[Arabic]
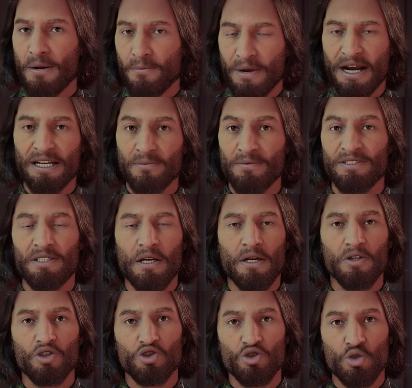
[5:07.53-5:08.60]
بعد ما
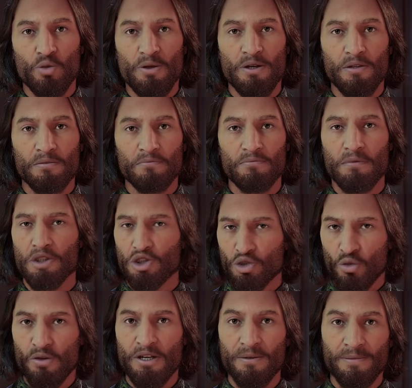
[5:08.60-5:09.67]
ظهرت الصور
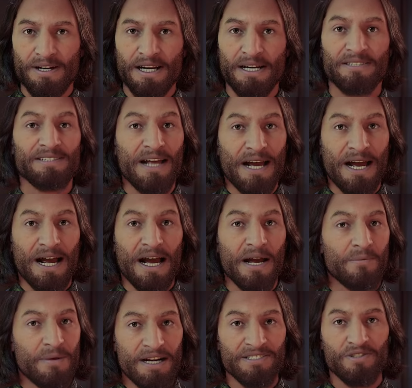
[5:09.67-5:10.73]
الشرطة بدأت تحقق
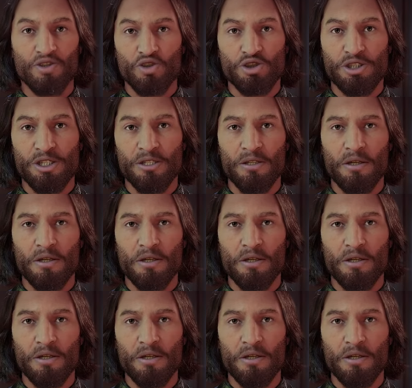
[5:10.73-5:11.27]
مع سيرجي